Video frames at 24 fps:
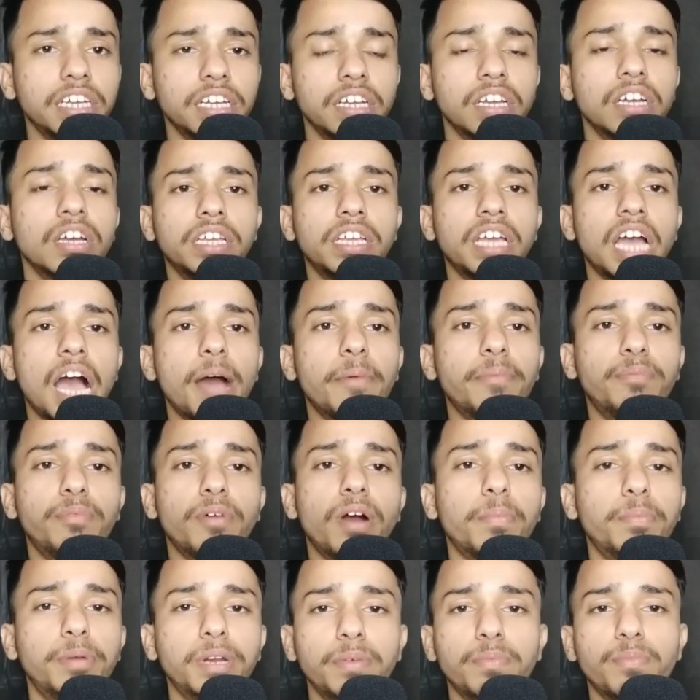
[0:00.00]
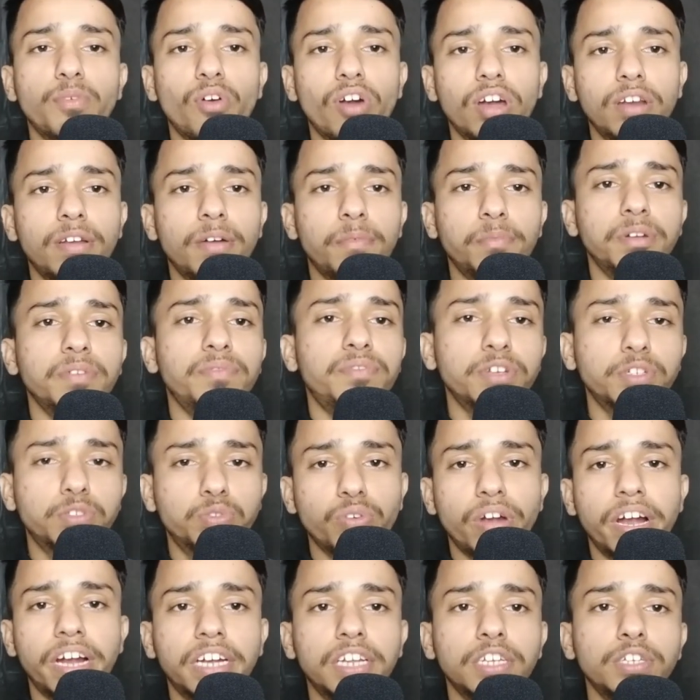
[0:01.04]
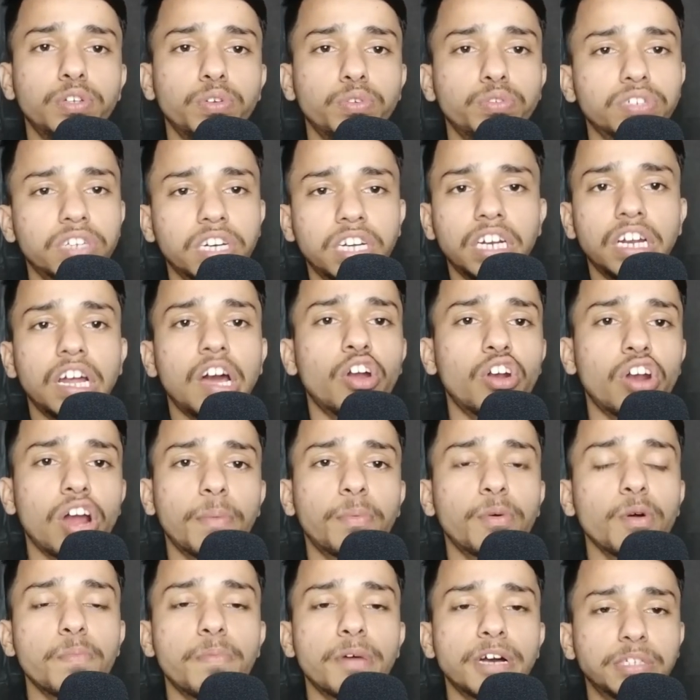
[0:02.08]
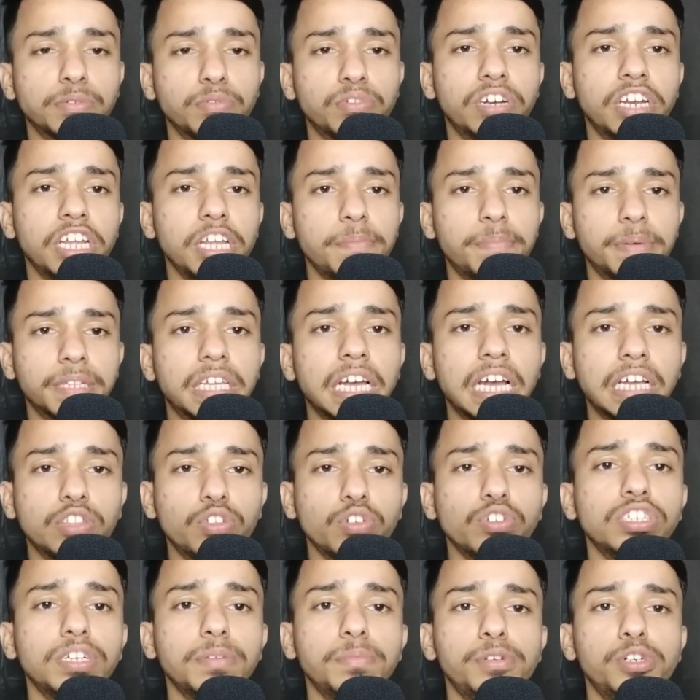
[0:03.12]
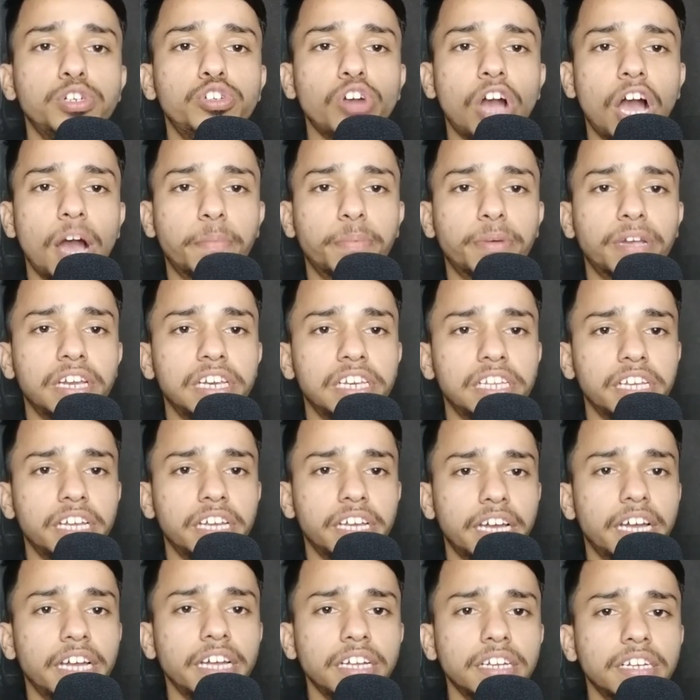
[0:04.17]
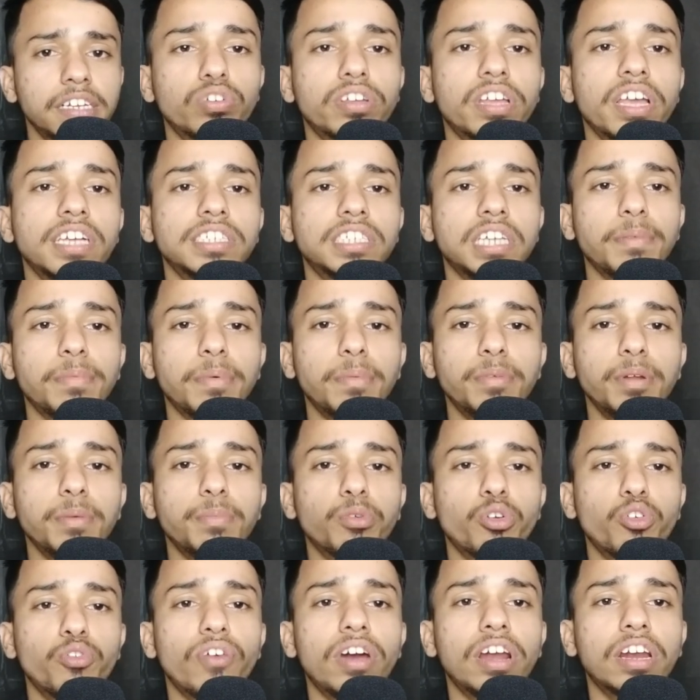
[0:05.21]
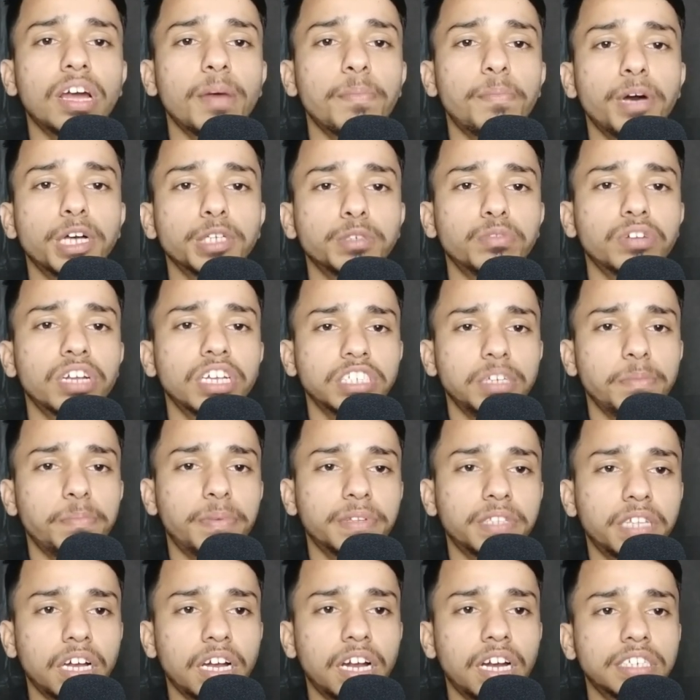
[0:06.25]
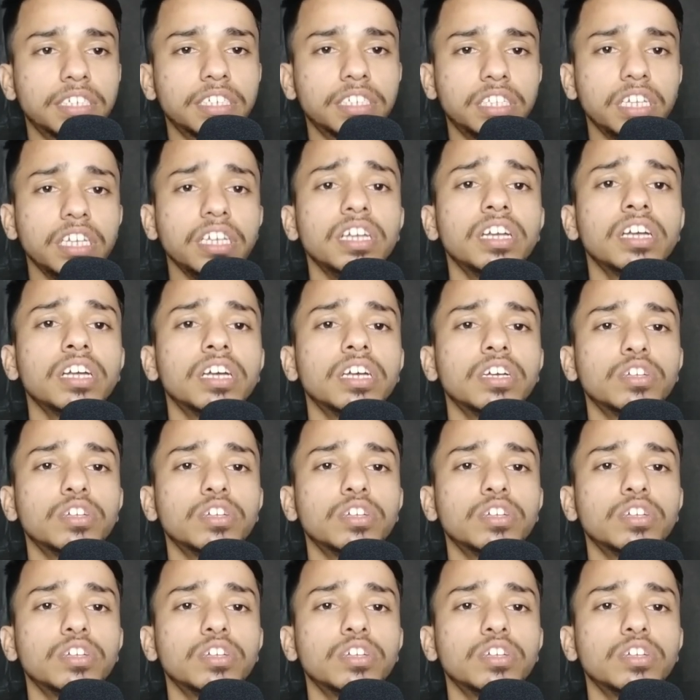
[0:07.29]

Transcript: है या आप अपने मोबाइल में अपनी फेसबुक आईडी यूज कर रहे हैं और आपको पासवर्ड नहीं पता है तो ये वीडियो आपके लिए है तो कैसे आप अपने प्रोफाइल का पासवर्ड कैसे पता कर सकते हैं